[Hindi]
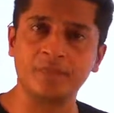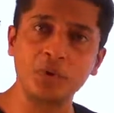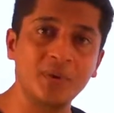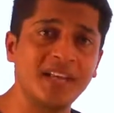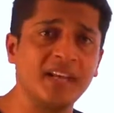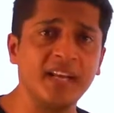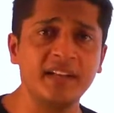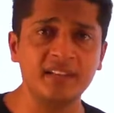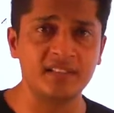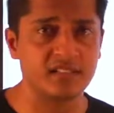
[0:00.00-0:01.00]
You can read
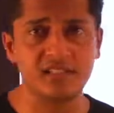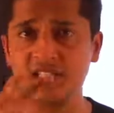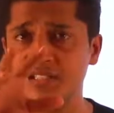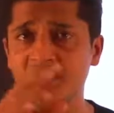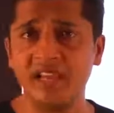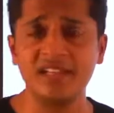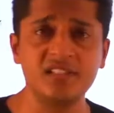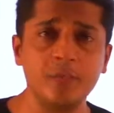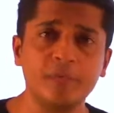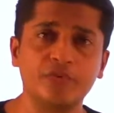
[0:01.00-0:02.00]
this. Just a heads
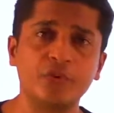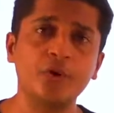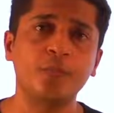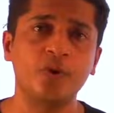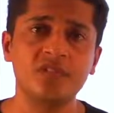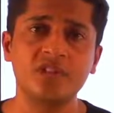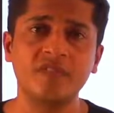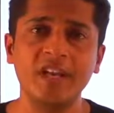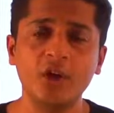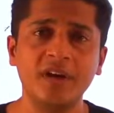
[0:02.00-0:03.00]
up before you pause the
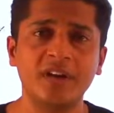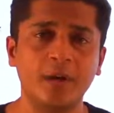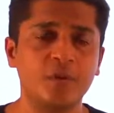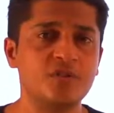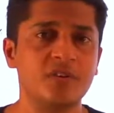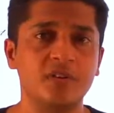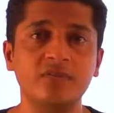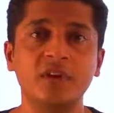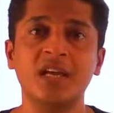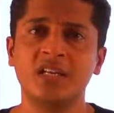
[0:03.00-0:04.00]
video and try by yourself.
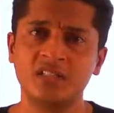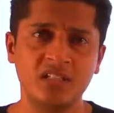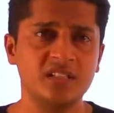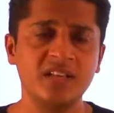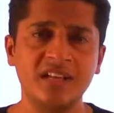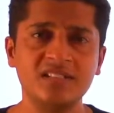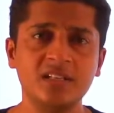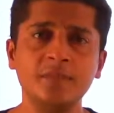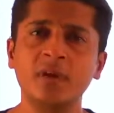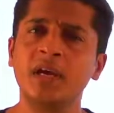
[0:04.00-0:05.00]
Just the heads
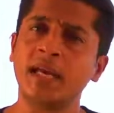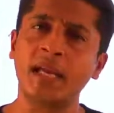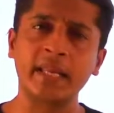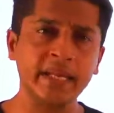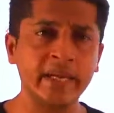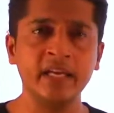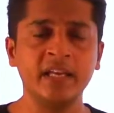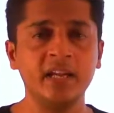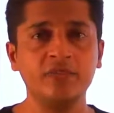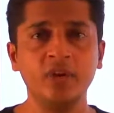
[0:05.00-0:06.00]
up. Read it
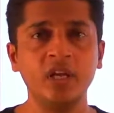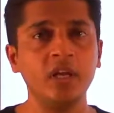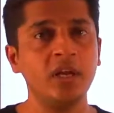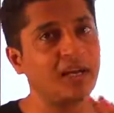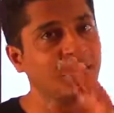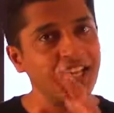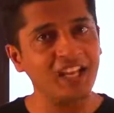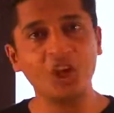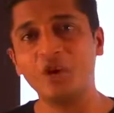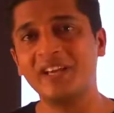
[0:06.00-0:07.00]
carefully.
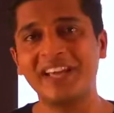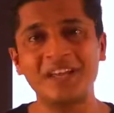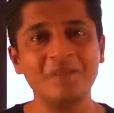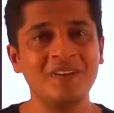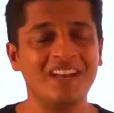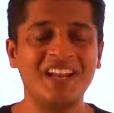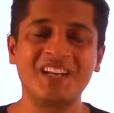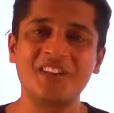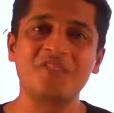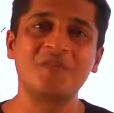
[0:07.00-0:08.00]
take your time and
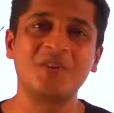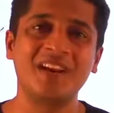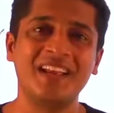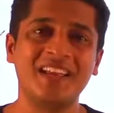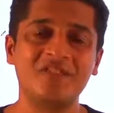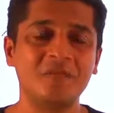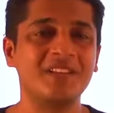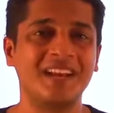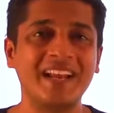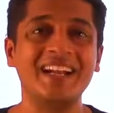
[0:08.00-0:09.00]
give me your right, give me
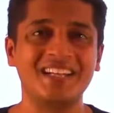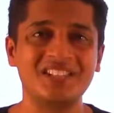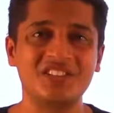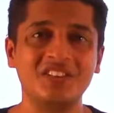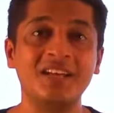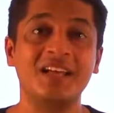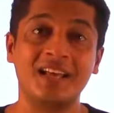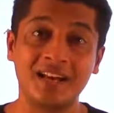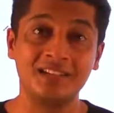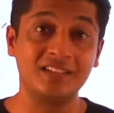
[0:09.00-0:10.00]
the right answer
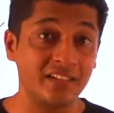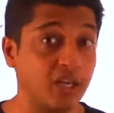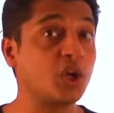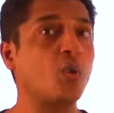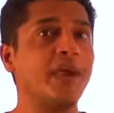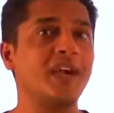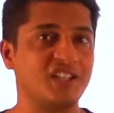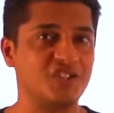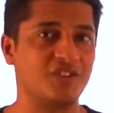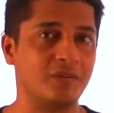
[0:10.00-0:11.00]
rather than a quick
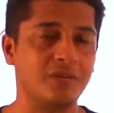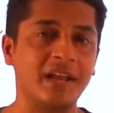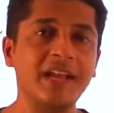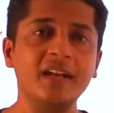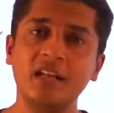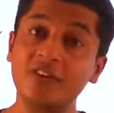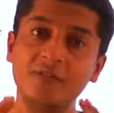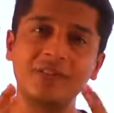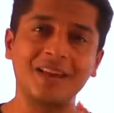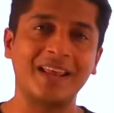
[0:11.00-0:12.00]
answer, right? Give
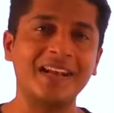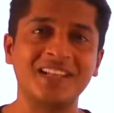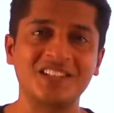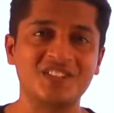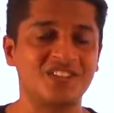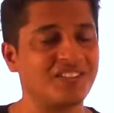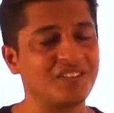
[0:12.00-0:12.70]
me the right answer.